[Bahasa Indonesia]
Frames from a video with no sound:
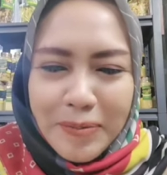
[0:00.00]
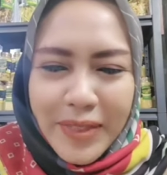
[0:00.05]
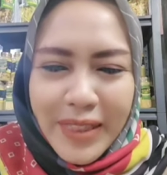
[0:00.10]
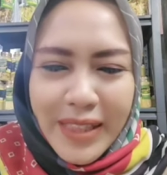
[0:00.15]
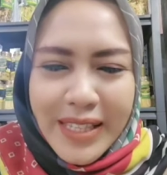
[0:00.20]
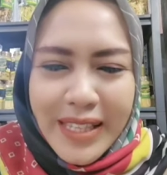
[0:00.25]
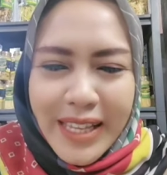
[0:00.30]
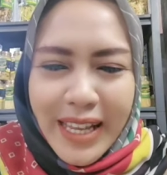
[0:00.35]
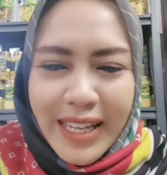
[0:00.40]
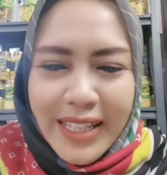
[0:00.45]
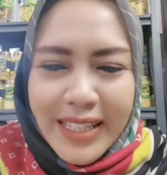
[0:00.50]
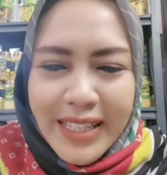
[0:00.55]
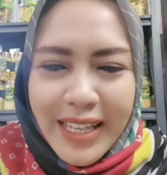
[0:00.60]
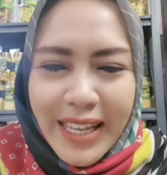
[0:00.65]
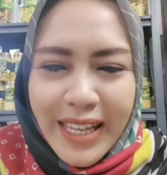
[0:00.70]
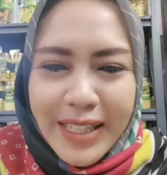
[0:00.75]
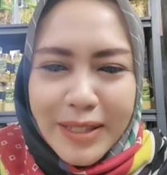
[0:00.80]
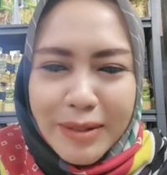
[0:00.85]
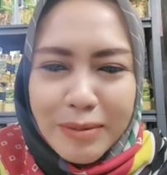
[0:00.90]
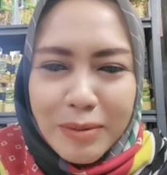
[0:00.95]

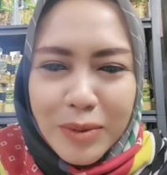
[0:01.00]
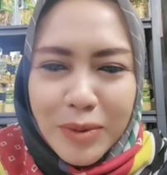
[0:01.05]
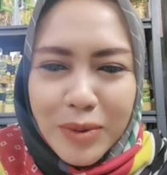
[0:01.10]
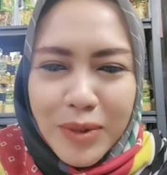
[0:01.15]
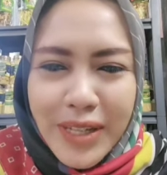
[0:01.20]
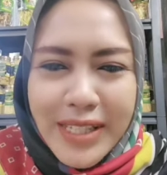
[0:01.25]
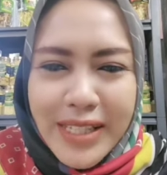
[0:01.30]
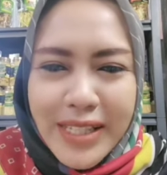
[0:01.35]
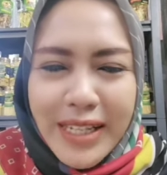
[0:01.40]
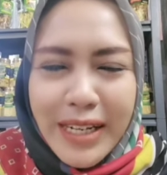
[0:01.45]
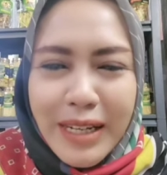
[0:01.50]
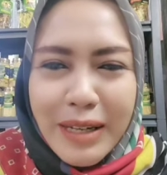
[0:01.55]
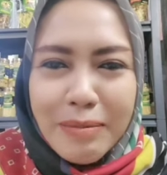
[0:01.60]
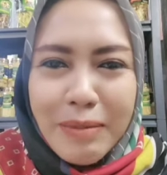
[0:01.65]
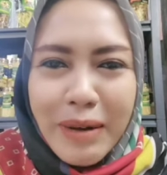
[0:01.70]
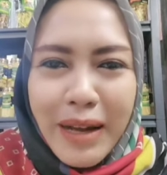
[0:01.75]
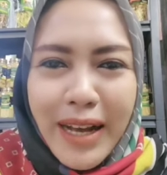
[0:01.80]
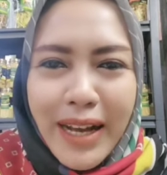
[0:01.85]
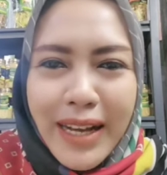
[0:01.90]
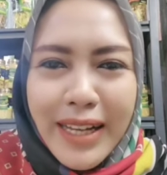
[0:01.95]
Sehat-sehat semua Senang
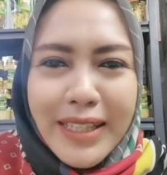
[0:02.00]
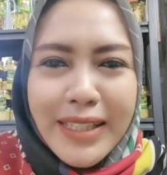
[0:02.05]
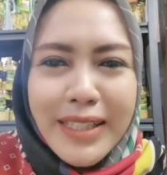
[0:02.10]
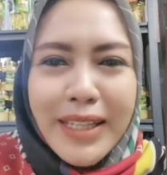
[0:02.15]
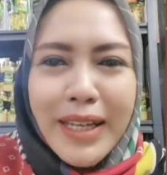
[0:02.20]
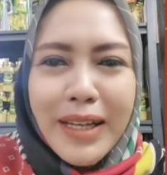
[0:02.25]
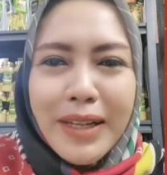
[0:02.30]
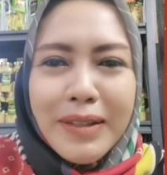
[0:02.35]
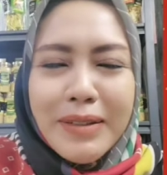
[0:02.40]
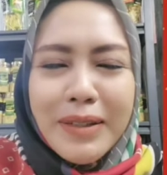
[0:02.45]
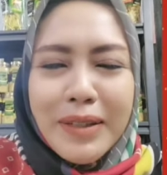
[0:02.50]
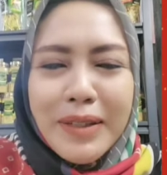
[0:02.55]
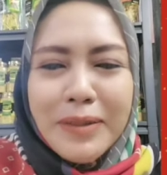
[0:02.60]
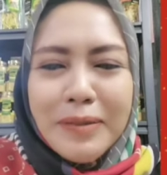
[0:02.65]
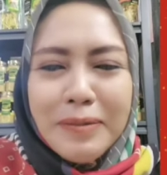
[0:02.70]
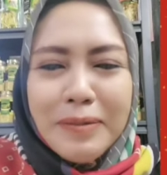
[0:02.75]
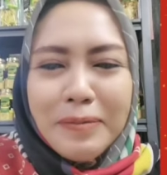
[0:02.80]
banget ya Allah